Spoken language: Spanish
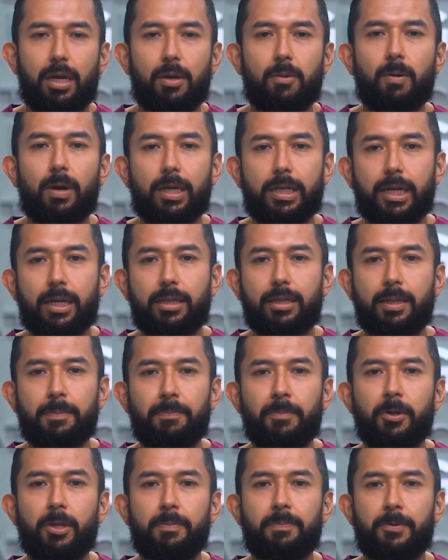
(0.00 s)
En cualquier
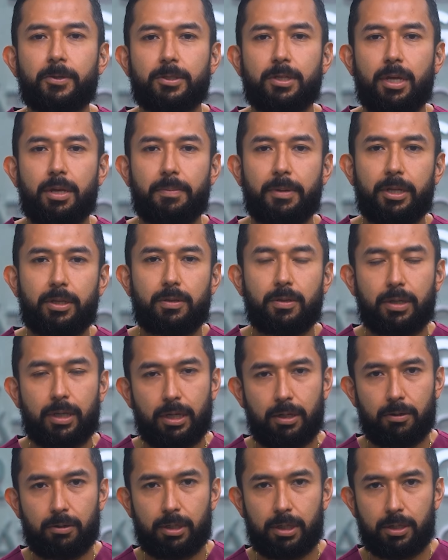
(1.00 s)
tipo de procedimiento
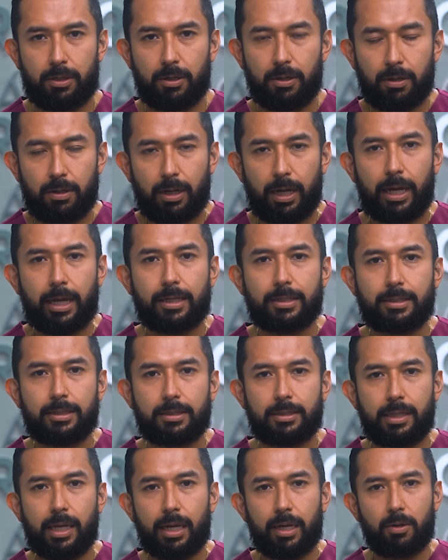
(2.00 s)
quirúrgico
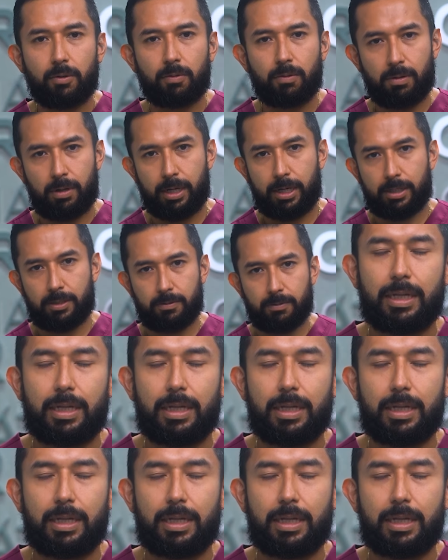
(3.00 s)
existe un riesgo.